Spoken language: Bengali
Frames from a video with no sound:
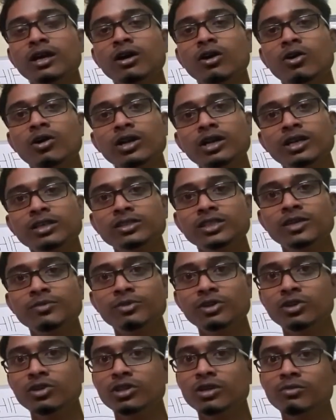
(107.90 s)
অনেকে সেই
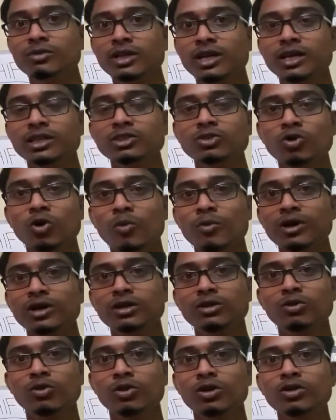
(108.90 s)
ভিডিওতে আমি দেখেছি কমেন্ট
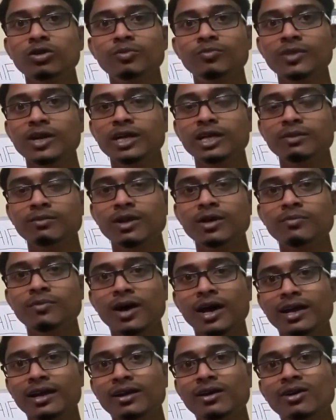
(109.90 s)
করেও রিপ্লাই টিপ্লাই
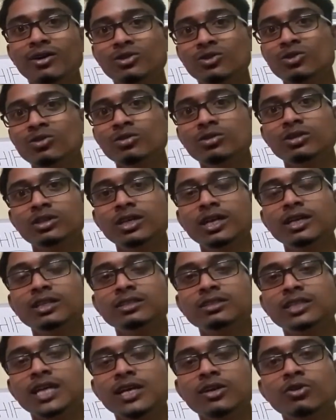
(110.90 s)
পায় না হয়তো ঠিক আছে
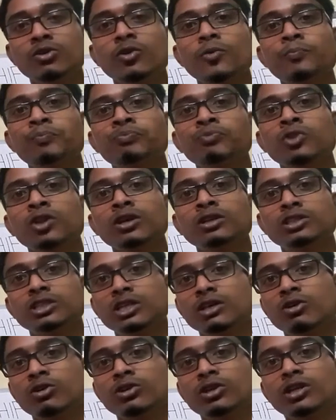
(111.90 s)
যাই হোক
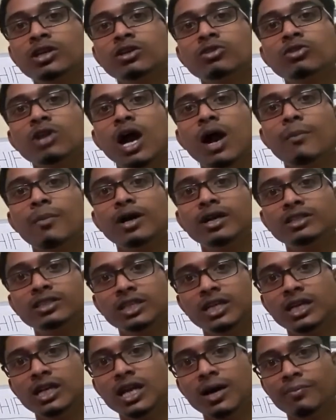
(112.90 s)
সেটা কথা না কিন্তু আমার
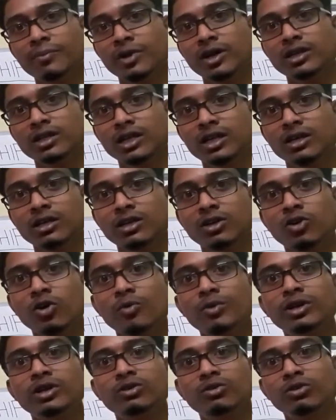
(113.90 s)
চ্যানেলে আপনারা যারা যারা
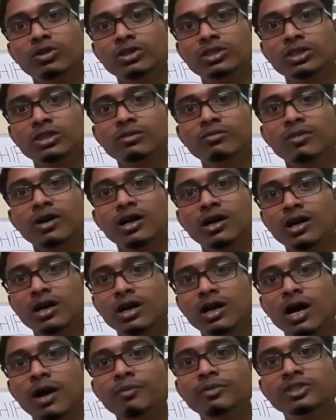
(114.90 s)
কমেন্ট করেছেন বা
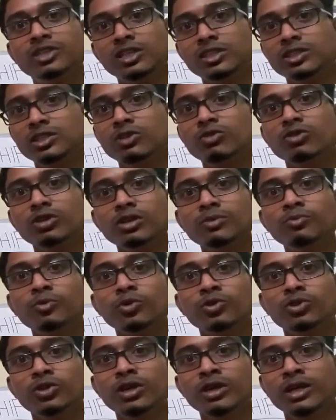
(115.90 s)
আমি চেষ্টা করি
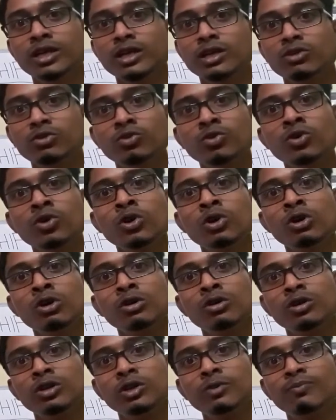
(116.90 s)
প্রত্যেককে কিন্তু
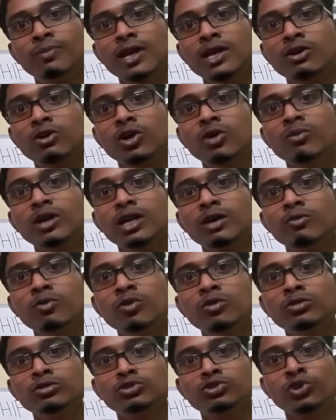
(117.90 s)
রিপ্লাই করবার
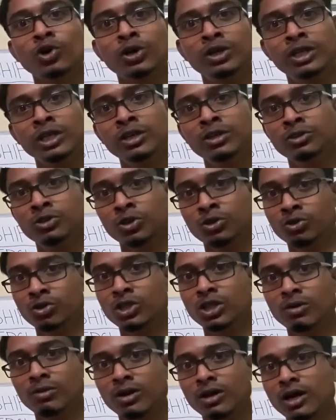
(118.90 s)
এবং সঠিক তথ্য
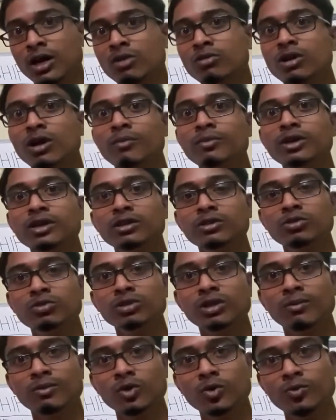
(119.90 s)
দেওয়ার কারণ আমি কিন্তু
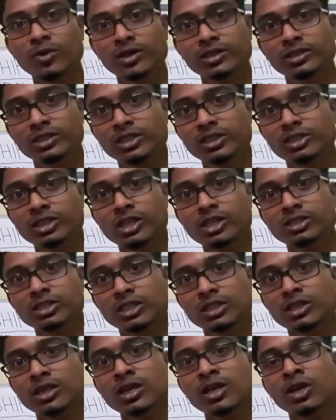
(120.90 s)
রিসেলের
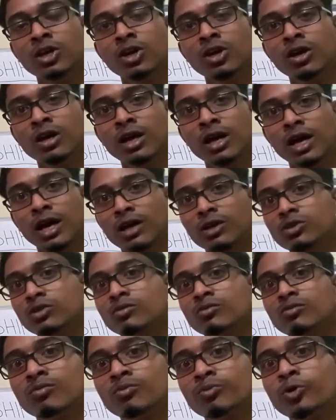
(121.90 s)
সাথে একদম
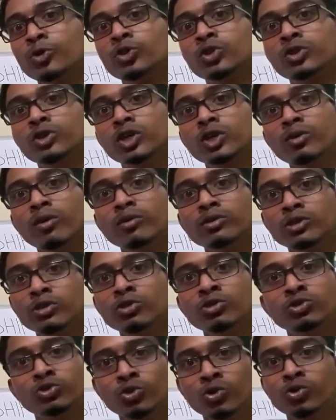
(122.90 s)
প্রত্যক্ষভাবে
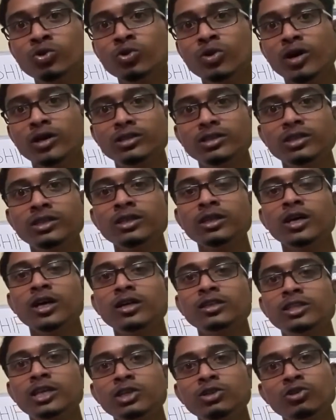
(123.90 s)
যেহেতু যুক্ত আছি
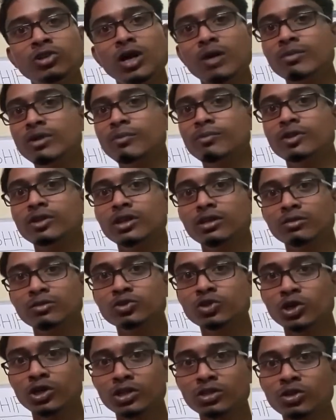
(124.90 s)
সেই জন্য আমি আপনাদের একদম
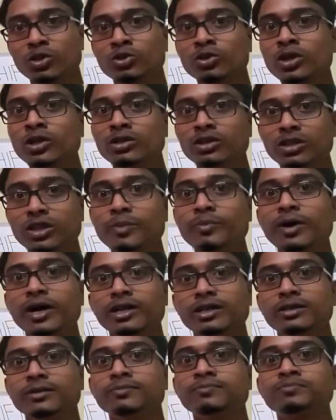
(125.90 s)
সঠিক তথ্যটা দিতে
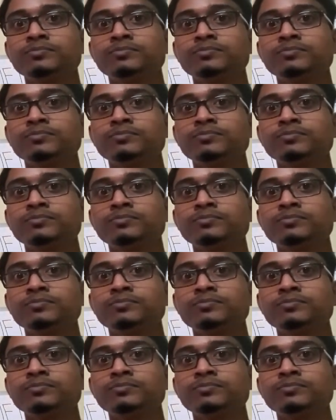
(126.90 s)
পারি